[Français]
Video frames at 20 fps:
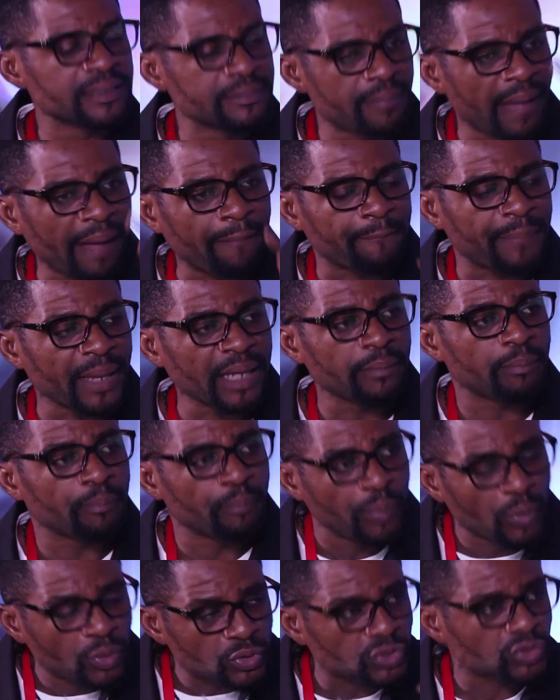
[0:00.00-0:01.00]
m'appelle
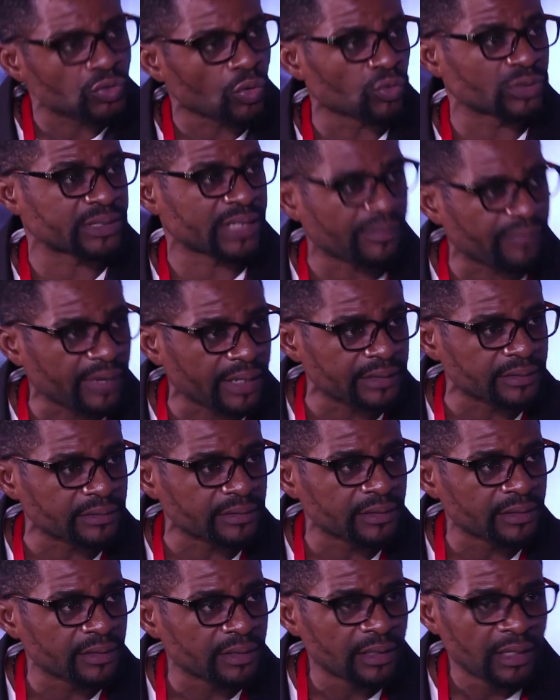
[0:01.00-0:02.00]
plus au travail.
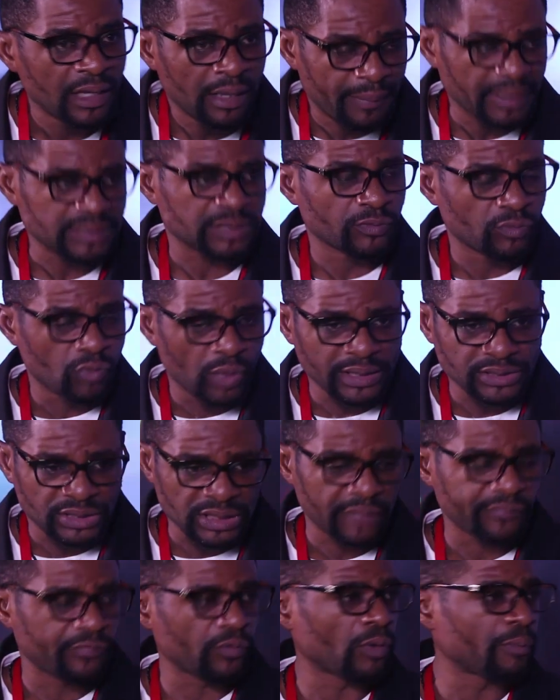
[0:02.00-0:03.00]
Parce que vous voyez,
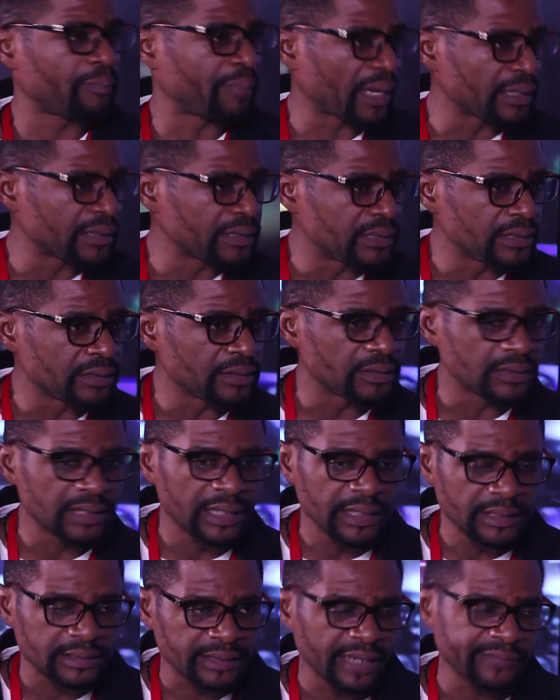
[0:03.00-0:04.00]
chaque fois on parle de,
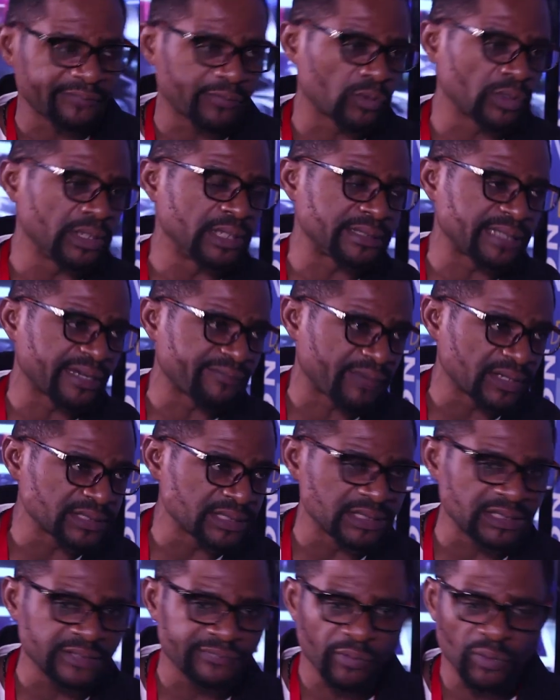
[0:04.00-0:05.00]
l'État, il faut que l'État fasse
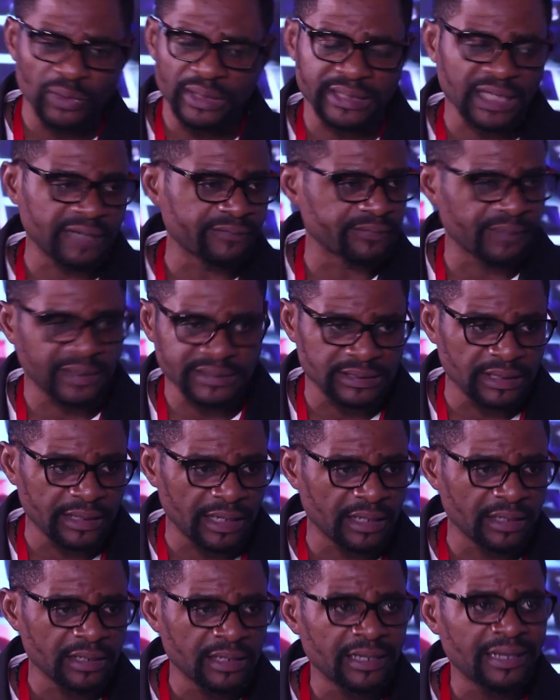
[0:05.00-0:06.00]
ici, il faut que l'État fasse
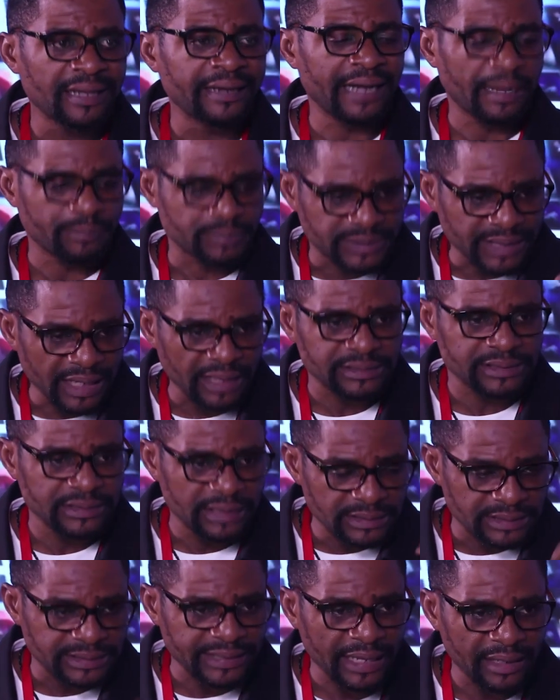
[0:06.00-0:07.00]
là. L'absence de
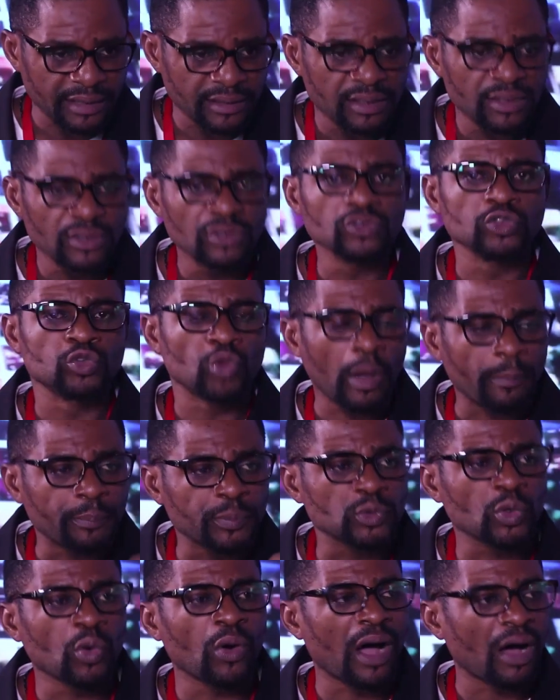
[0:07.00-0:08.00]
salles doit
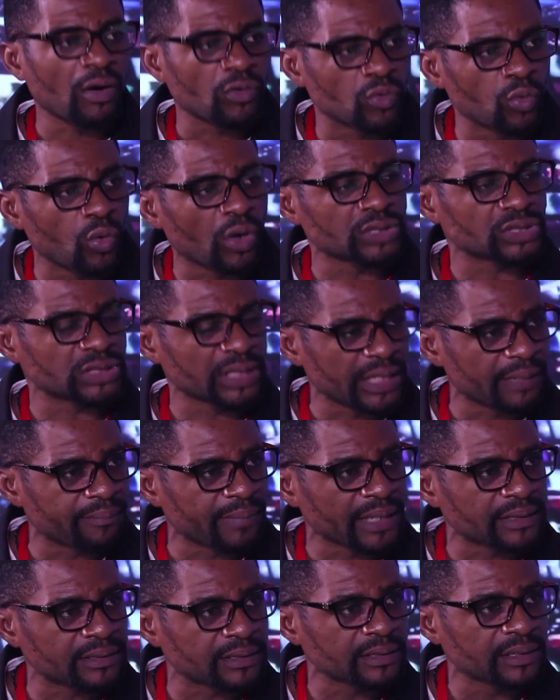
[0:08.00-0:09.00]
plutôt encourager les
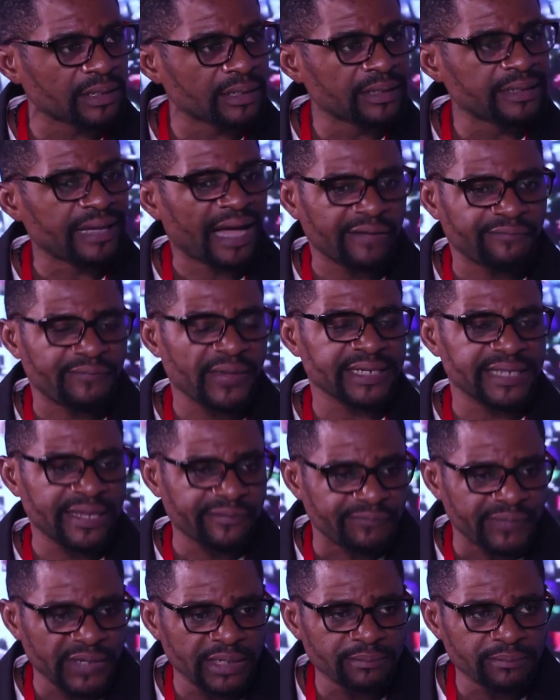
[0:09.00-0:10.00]
mecs à faire des
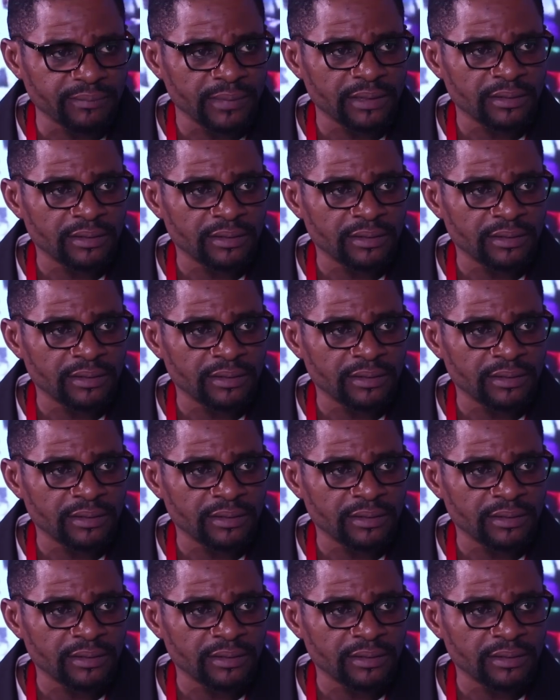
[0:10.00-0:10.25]
films